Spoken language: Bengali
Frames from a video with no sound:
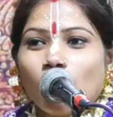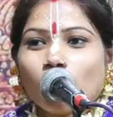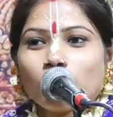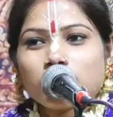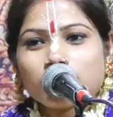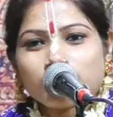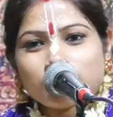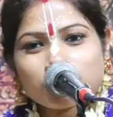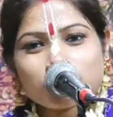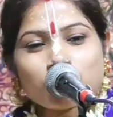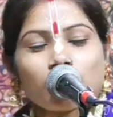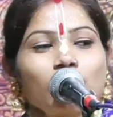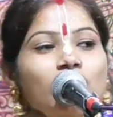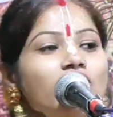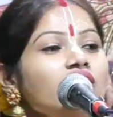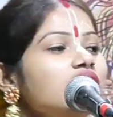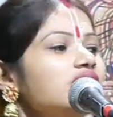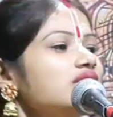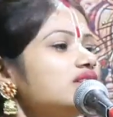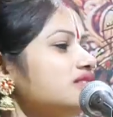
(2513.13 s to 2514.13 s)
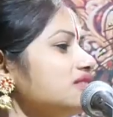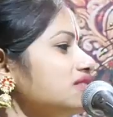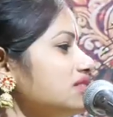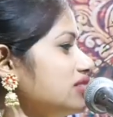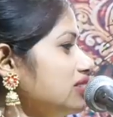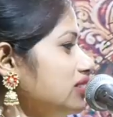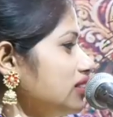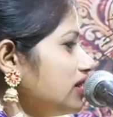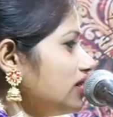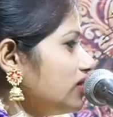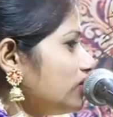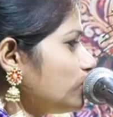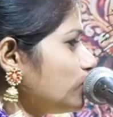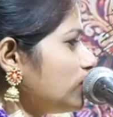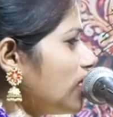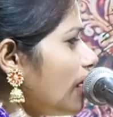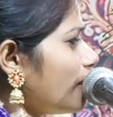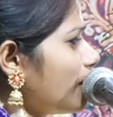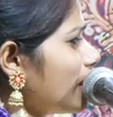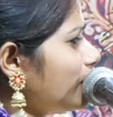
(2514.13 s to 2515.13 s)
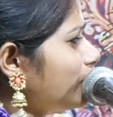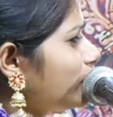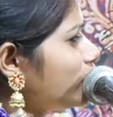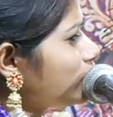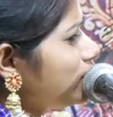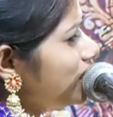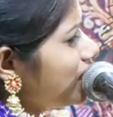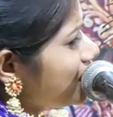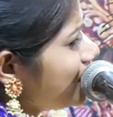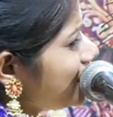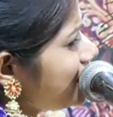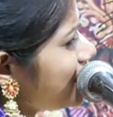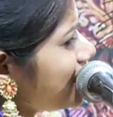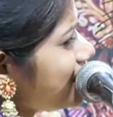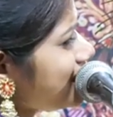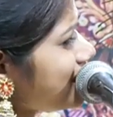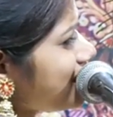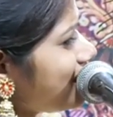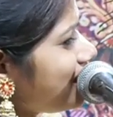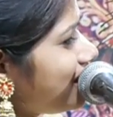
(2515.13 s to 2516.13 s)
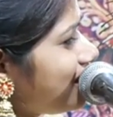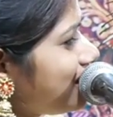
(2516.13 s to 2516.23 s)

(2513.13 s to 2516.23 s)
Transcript: ওরে মূর্খ তুই আমার মুখ দেখতে চাস না